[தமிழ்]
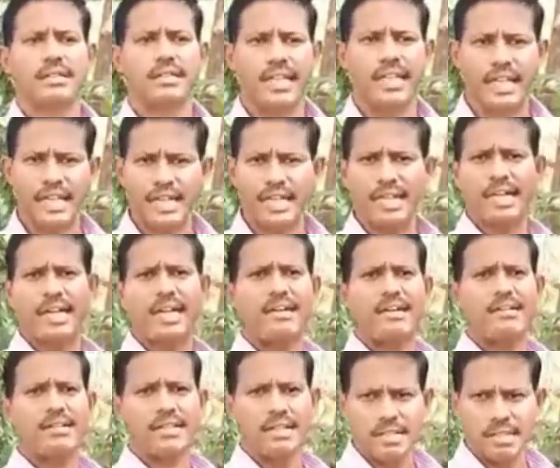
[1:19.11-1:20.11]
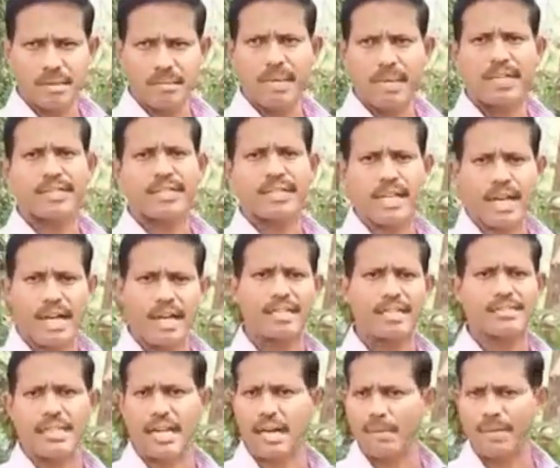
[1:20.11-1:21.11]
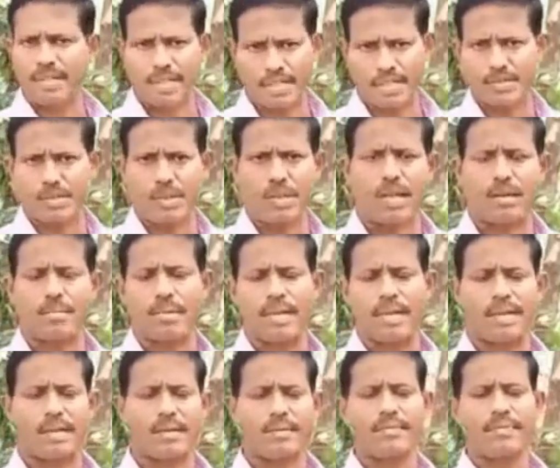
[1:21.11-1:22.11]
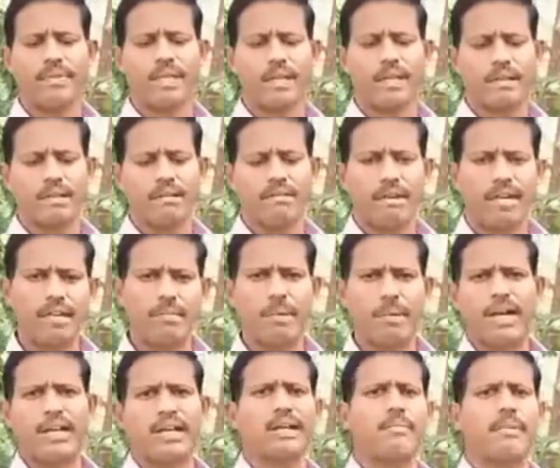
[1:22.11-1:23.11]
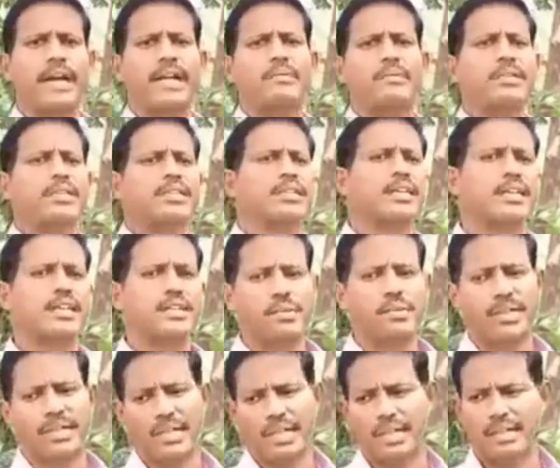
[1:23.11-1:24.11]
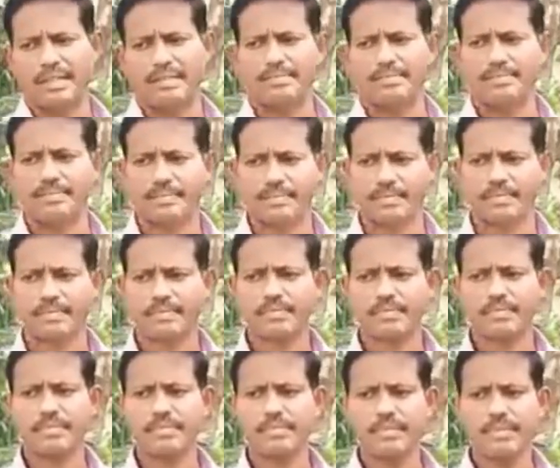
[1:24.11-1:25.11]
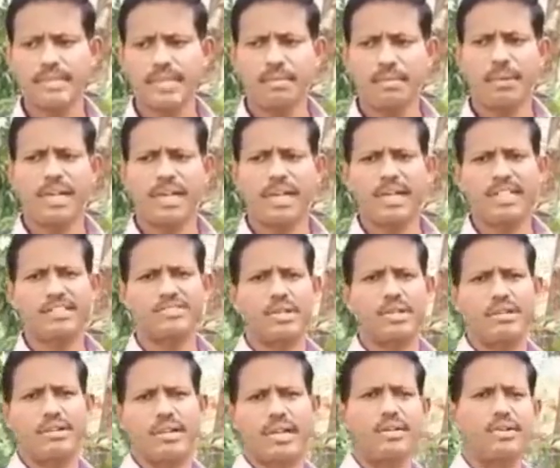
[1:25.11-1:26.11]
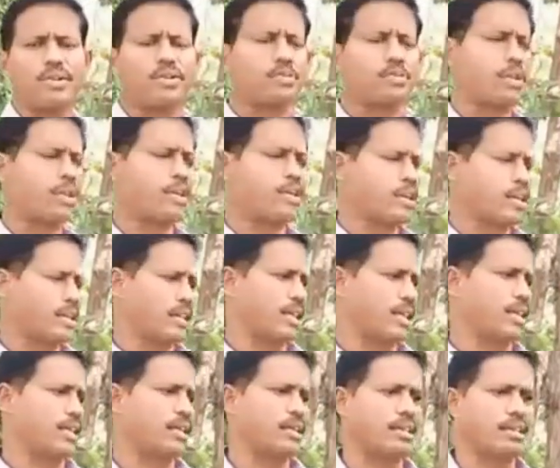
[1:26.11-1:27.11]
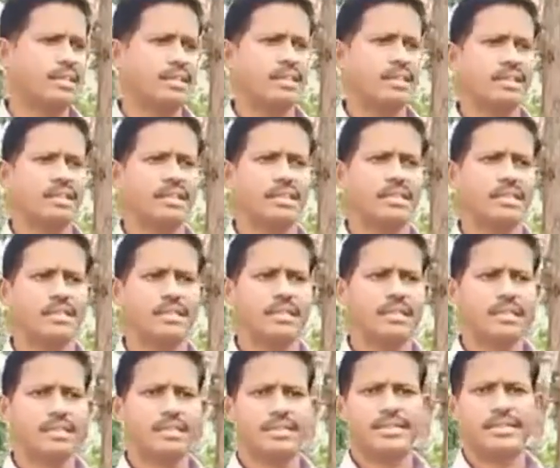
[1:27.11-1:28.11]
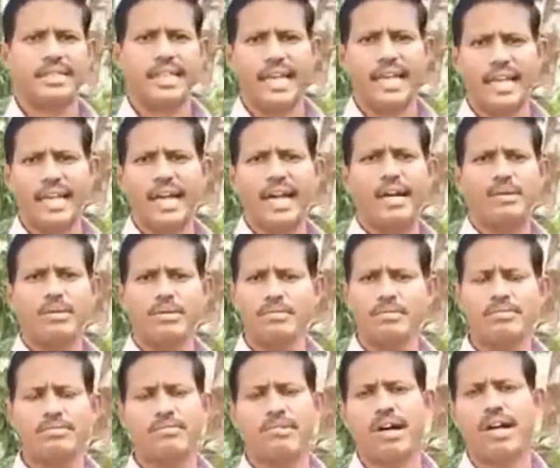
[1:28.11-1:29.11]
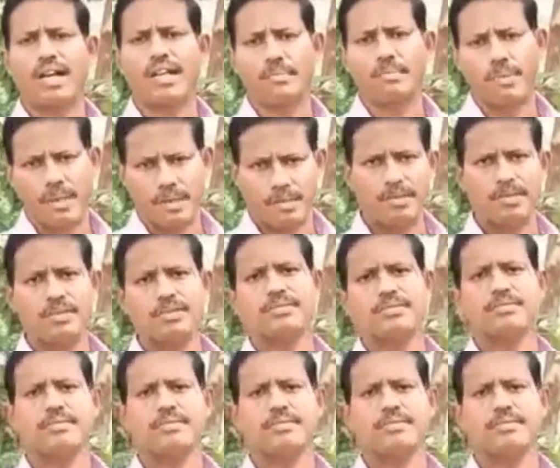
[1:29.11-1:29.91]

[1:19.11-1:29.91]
நேரடியாக வந்து இந்த பழத்தை காயை சாப்பிடுங்கன்னு சொல்லாமல் வழிபாடில் பயன்படுத்துங்கன்ட்டு போயிட்டாங்க இப்போ நான் என்ன சொல்ல வரேன்னு உங்களுக்கு புரிய நினைக்கிறேன் தேங்காவும் வாழைப்பழமும்